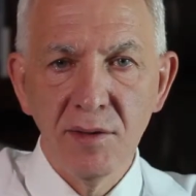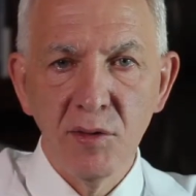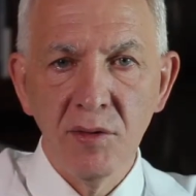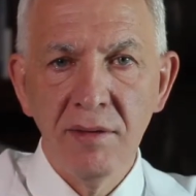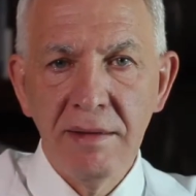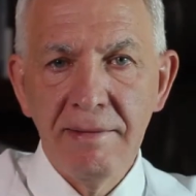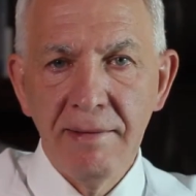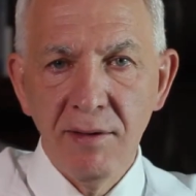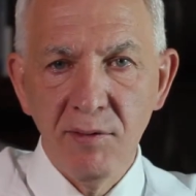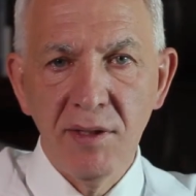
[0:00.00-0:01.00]
все
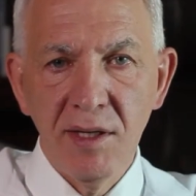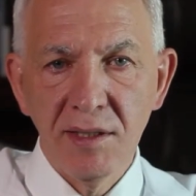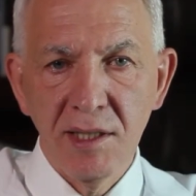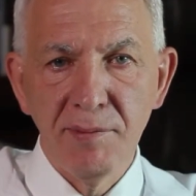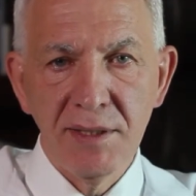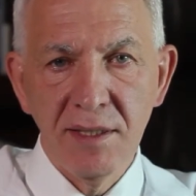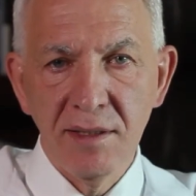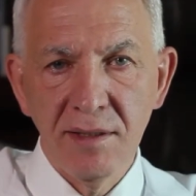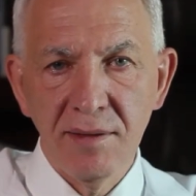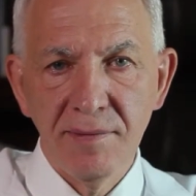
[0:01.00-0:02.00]
в интересах пациента.